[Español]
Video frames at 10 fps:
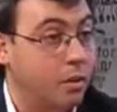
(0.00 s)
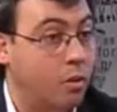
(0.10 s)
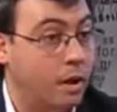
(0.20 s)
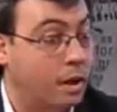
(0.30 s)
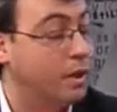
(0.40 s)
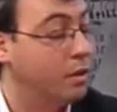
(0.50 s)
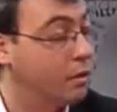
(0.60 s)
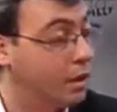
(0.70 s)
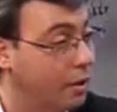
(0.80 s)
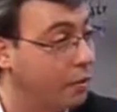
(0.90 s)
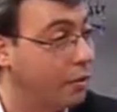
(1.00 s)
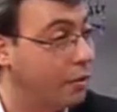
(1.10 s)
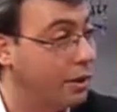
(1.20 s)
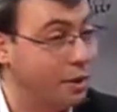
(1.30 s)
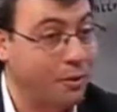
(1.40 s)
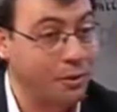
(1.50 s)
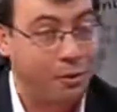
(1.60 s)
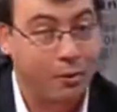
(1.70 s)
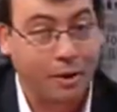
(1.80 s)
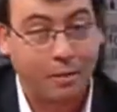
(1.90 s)
Ojalá lo que ha ido a Puerto
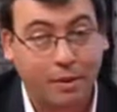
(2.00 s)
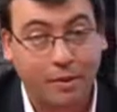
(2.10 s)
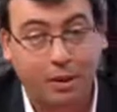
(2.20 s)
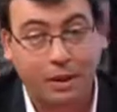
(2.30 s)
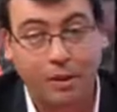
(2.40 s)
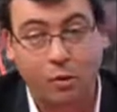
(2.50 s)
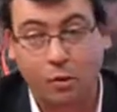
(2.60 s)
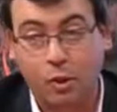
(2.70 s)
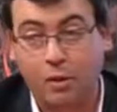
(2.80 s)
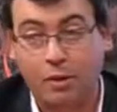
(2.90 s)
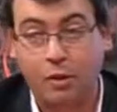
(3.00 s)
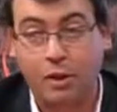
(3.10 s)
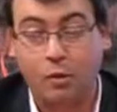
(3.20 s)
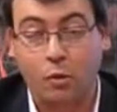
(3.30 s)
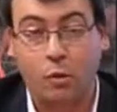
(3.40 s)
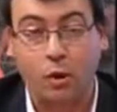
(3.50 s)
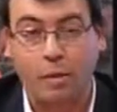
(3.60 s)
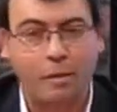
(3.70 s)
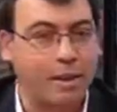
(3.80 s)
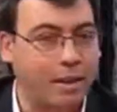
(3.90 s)
o lo que Ciudad Real, o lo que va a Toledo, o lo que
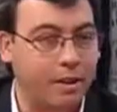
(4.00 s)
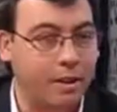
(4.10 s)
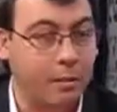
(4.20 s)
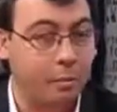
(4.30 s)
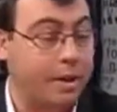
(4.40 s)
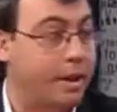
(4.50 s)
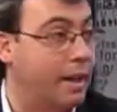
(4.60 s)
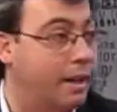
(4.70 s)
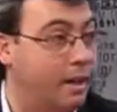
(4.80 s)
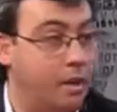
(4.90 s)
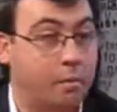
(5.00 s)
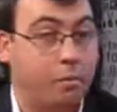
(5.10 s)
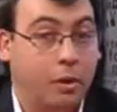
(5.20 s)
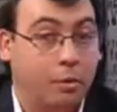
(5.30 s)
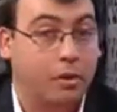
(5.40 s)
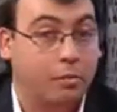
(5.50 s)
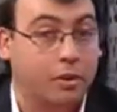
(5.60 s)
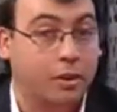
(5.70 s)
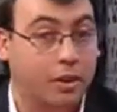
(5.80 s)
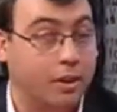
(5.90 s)
va a Madrid, viniera a Alcázar. Pero bueno, pues... Eh,